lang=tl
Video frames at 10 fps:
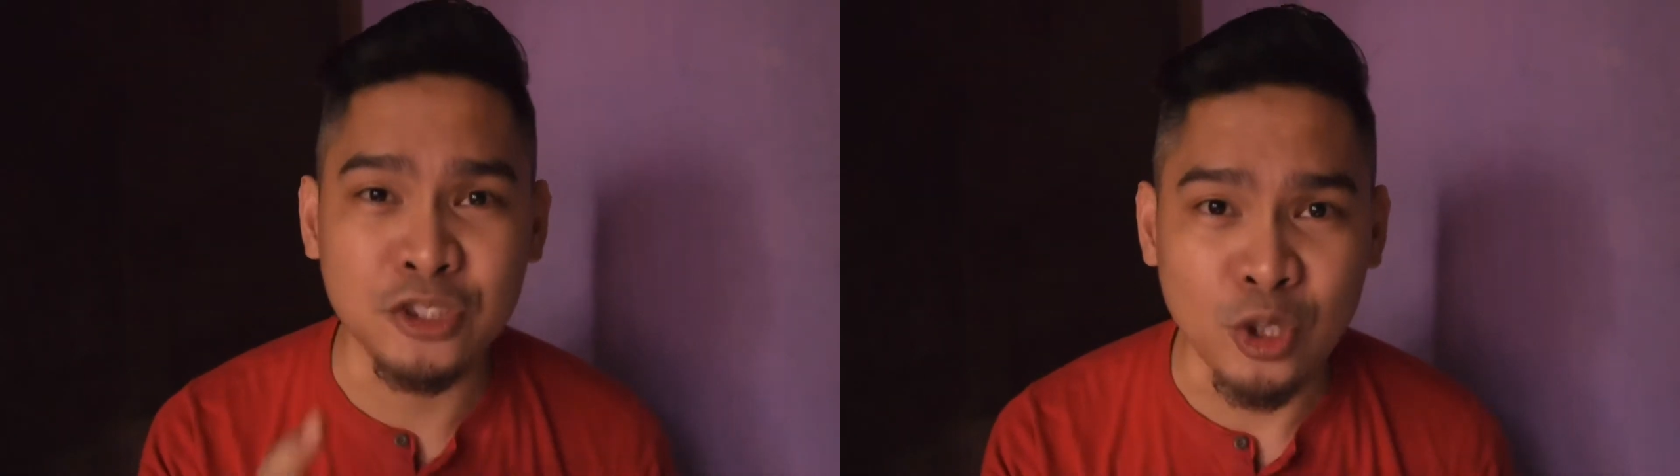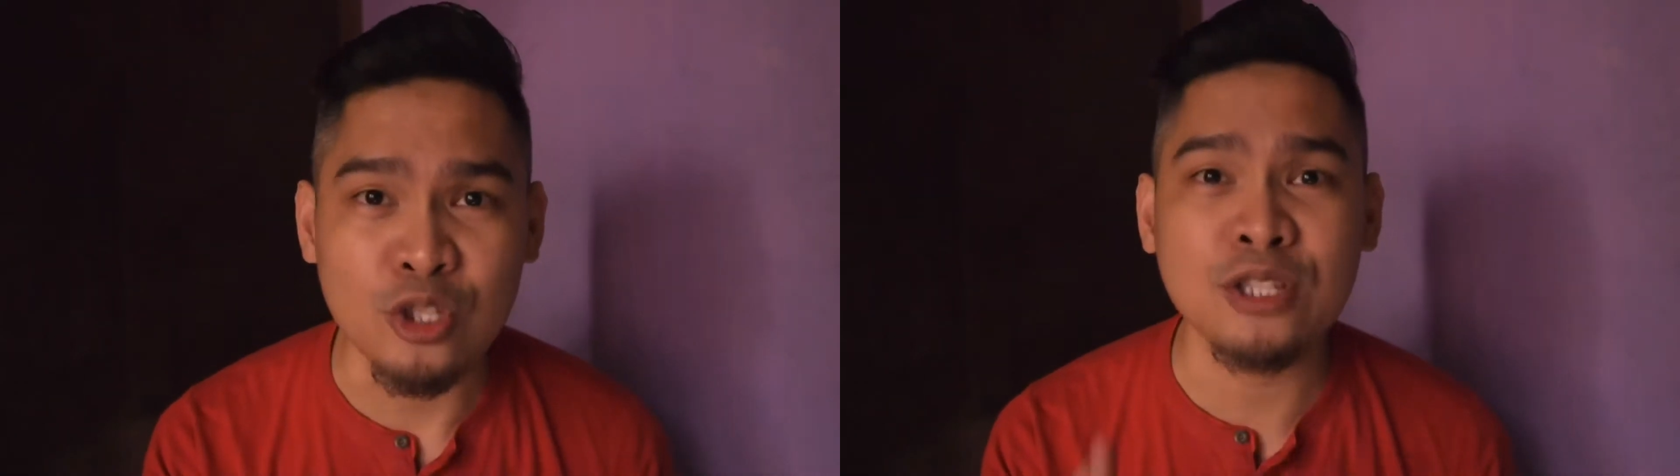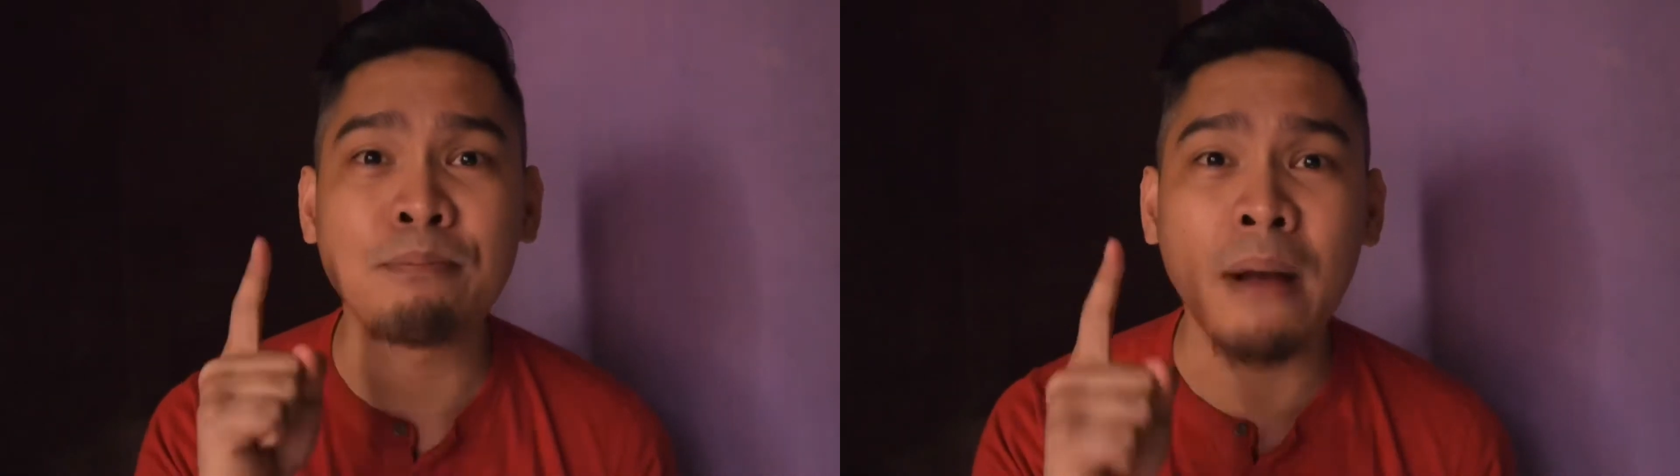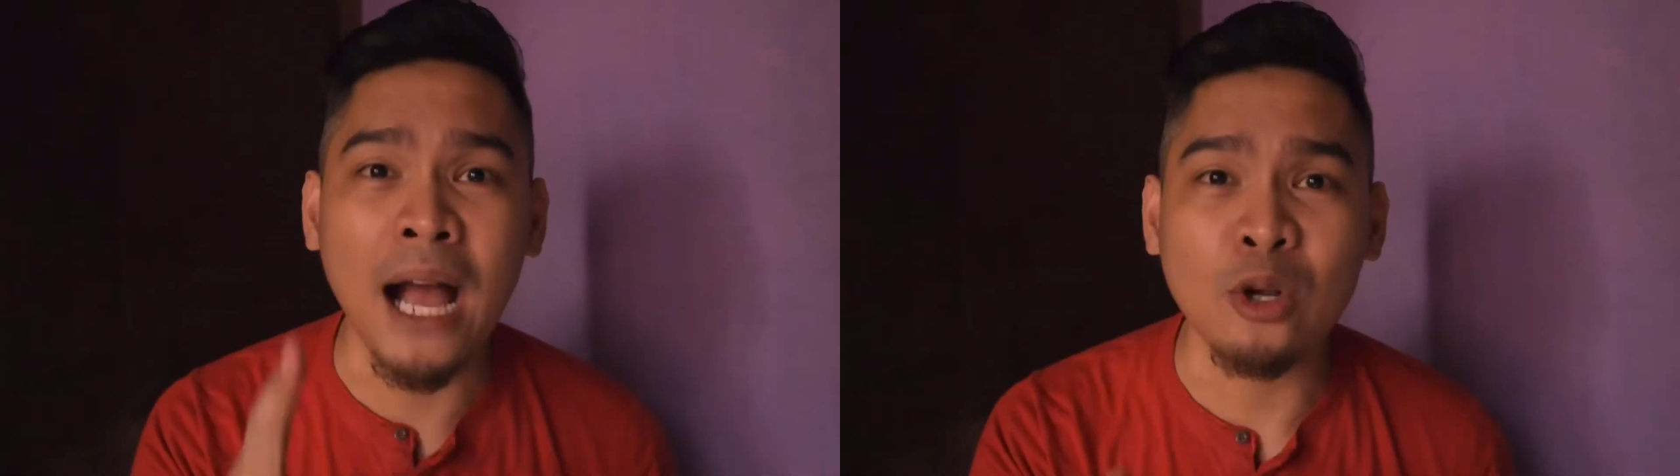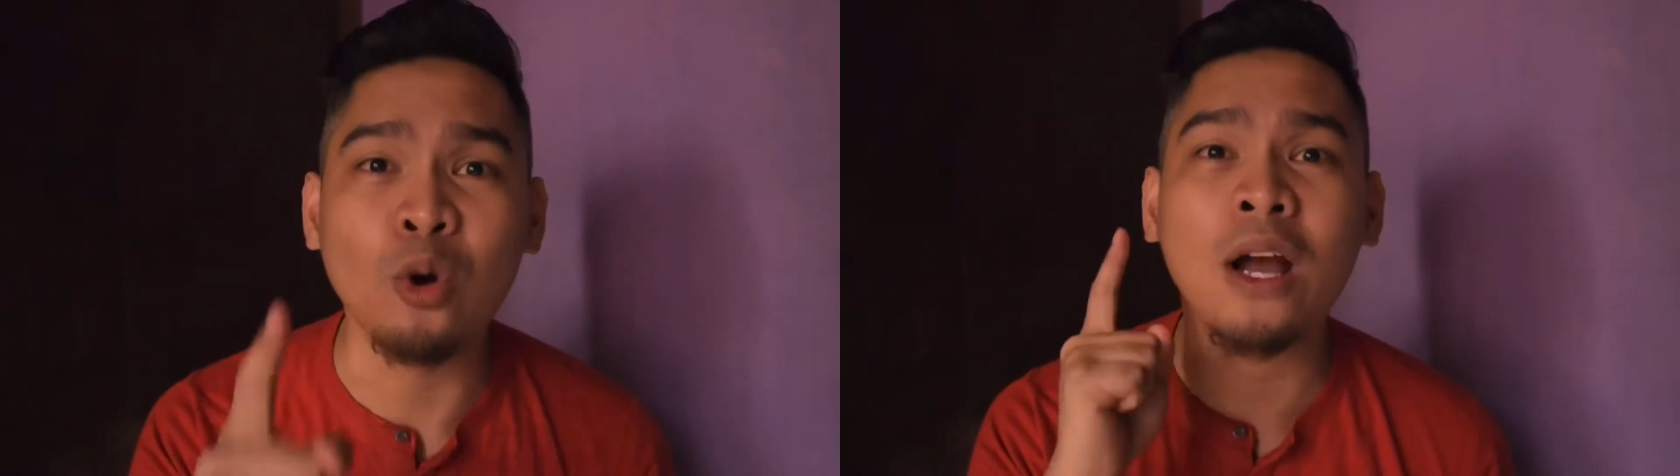Diyos
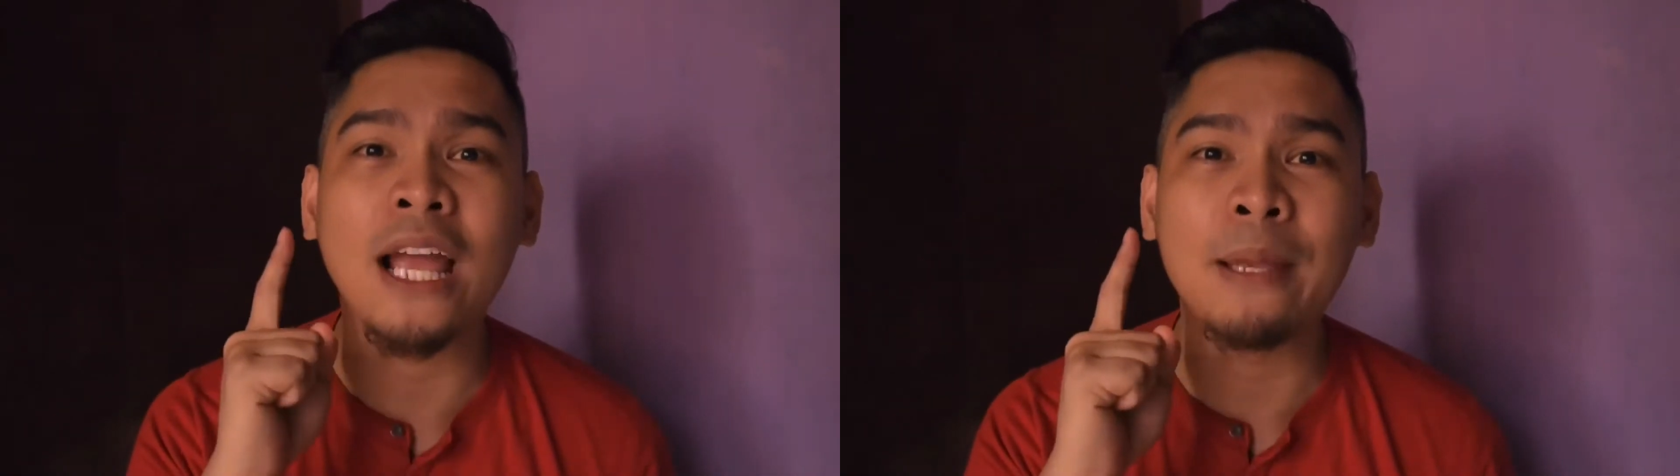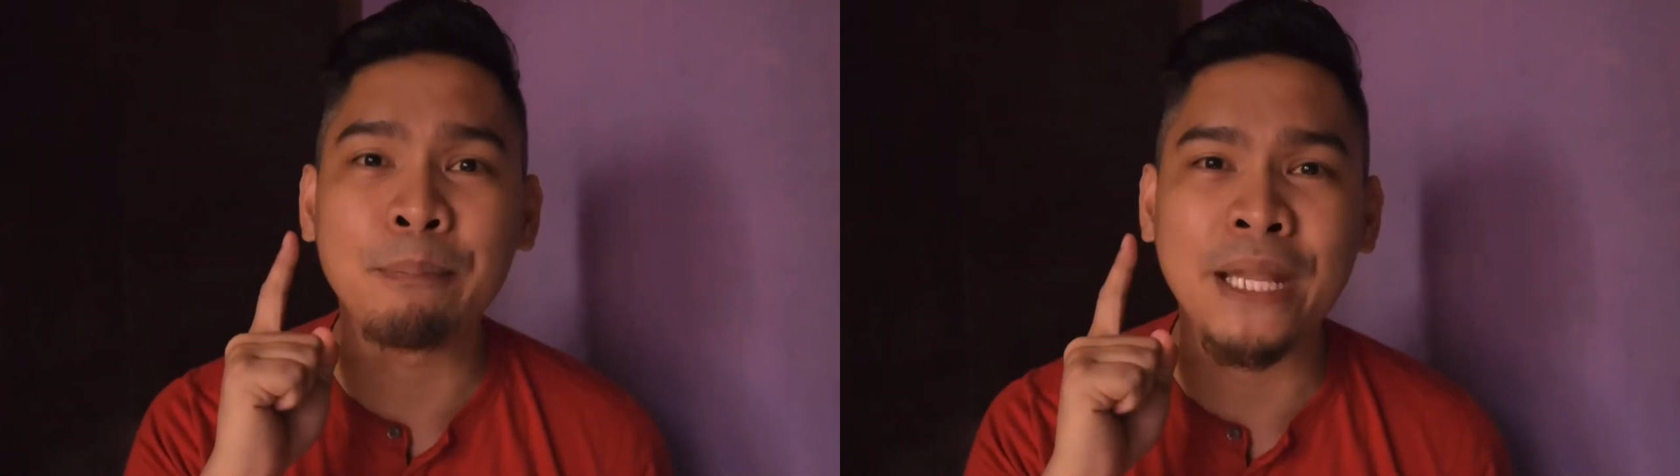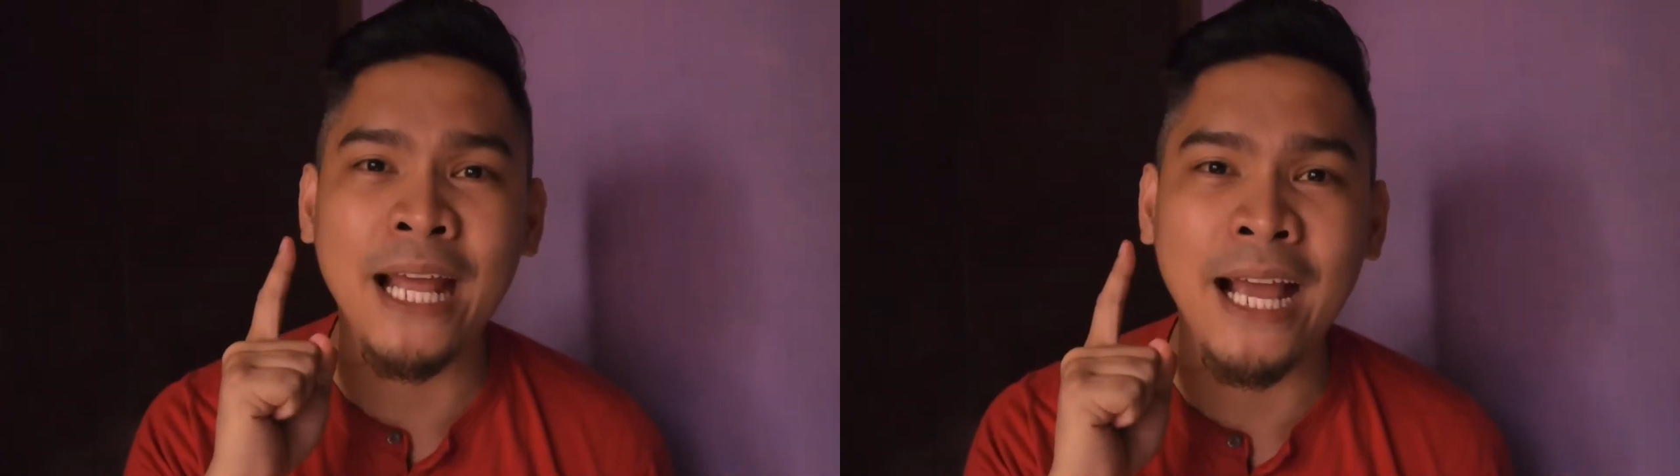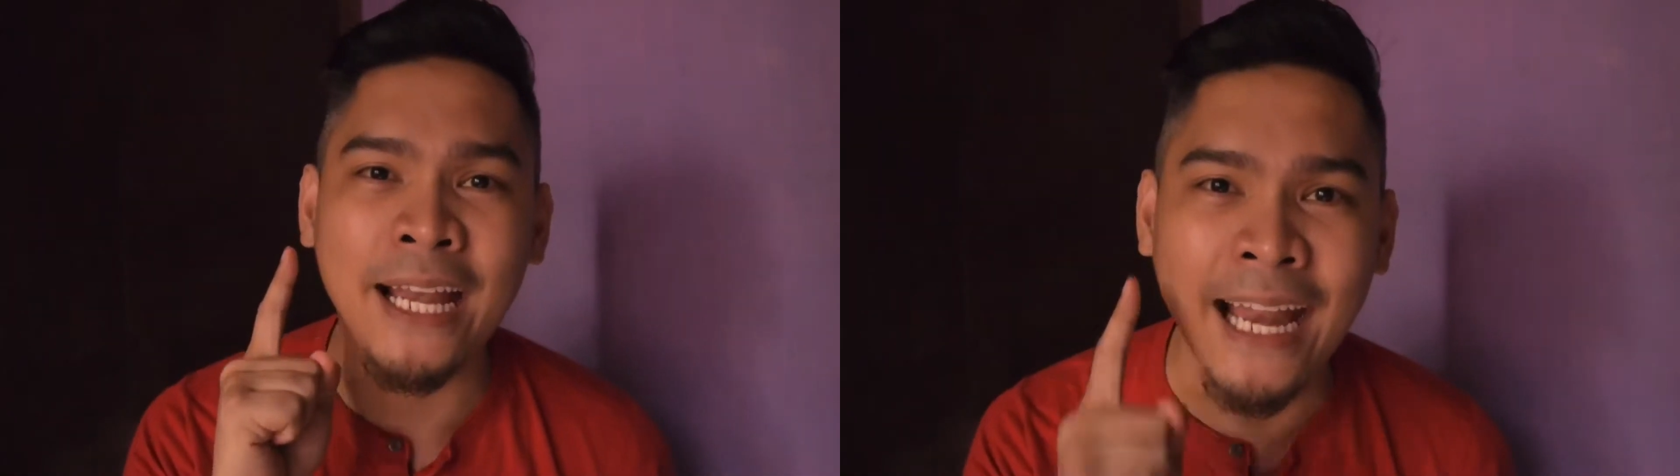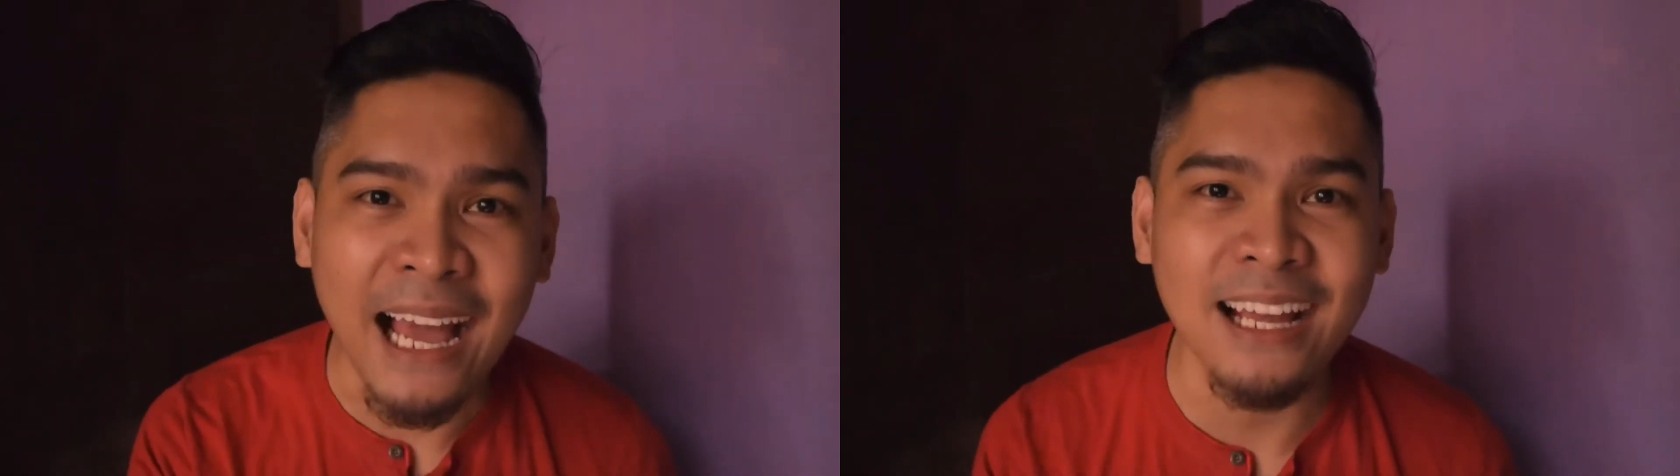bago ka ipinanganak.